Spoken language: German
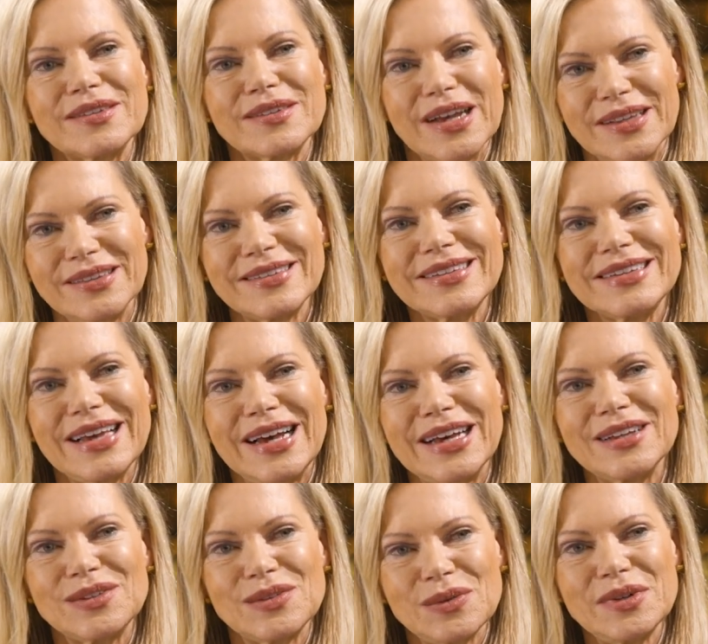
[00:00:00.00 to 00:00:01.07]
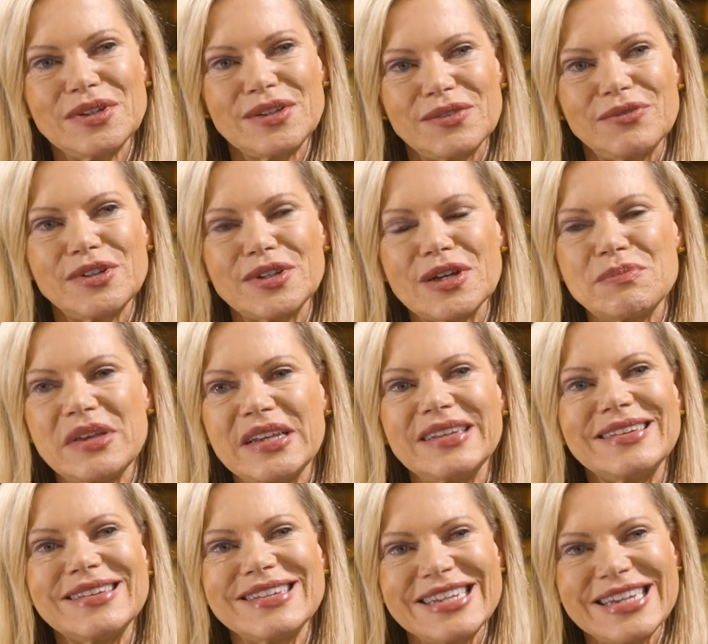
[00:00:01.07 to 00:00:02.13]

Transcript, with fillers: das ganze Jahr durch Vitamin